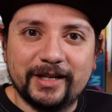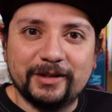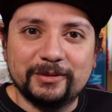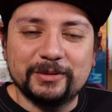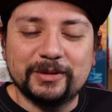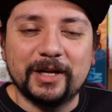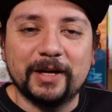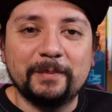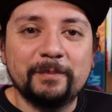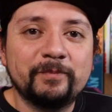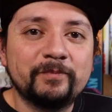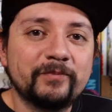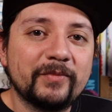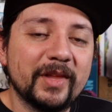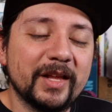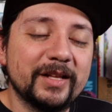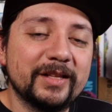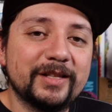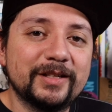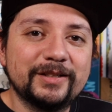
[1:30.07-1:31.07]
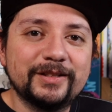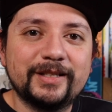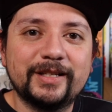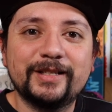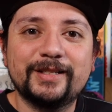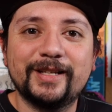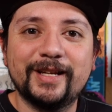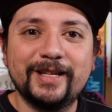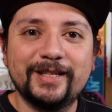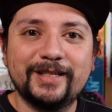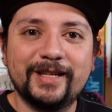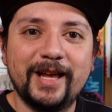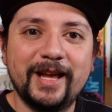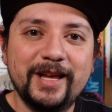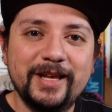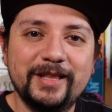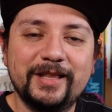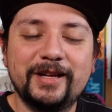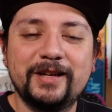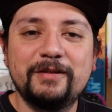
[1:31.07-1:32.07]
querer usar. Entonces, ese
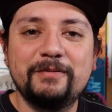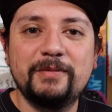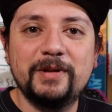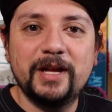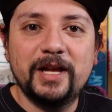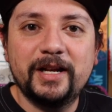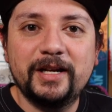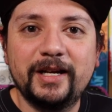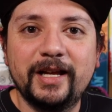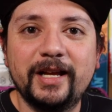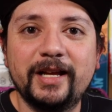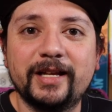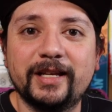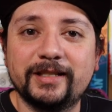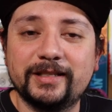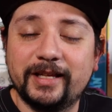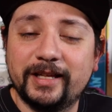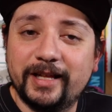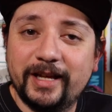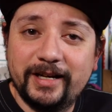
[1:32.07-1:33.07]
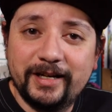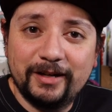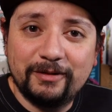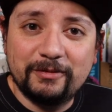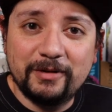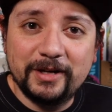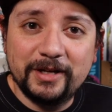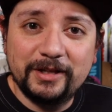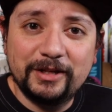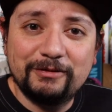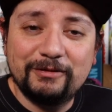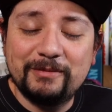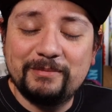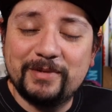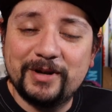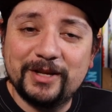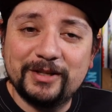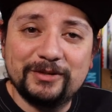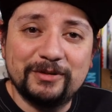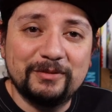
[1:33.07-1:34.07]
ida y viene que se da en el jueguito me
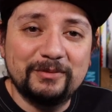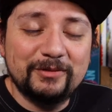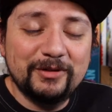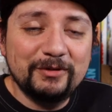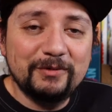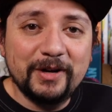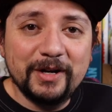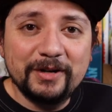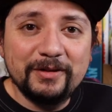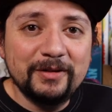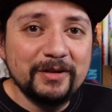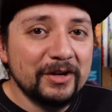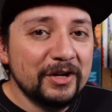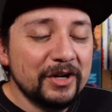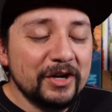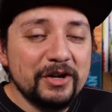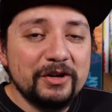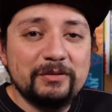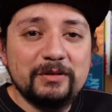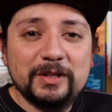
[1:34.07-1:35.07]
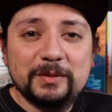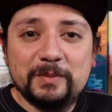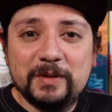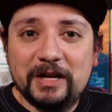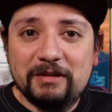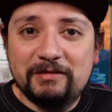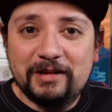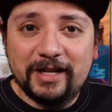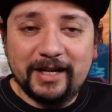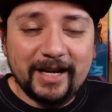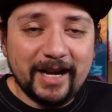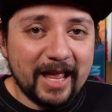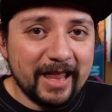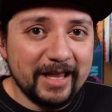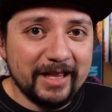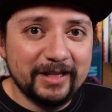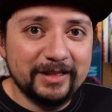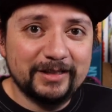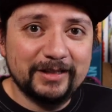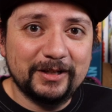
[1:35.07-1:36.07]
pareció muy bueno. No esperaba
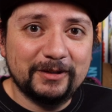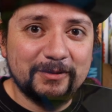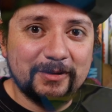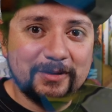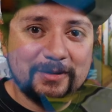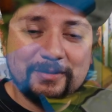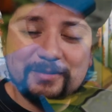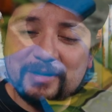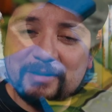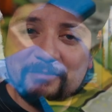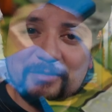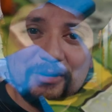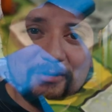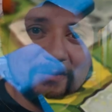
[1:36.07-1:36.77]
nada de este juego, un